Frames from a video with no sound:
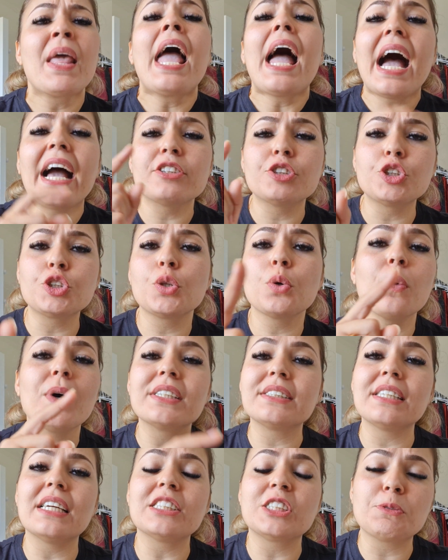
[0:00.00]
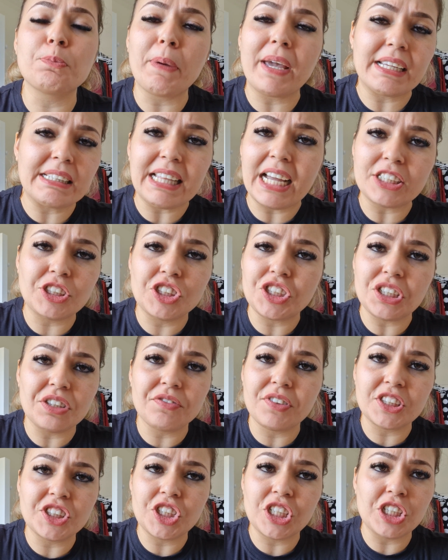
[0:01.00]
as tuas
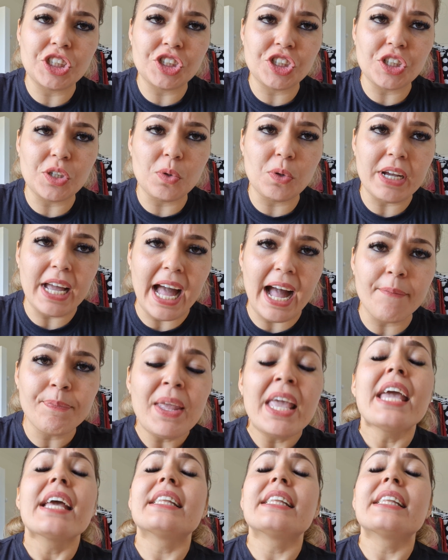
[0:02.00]
expectativas neste lugar.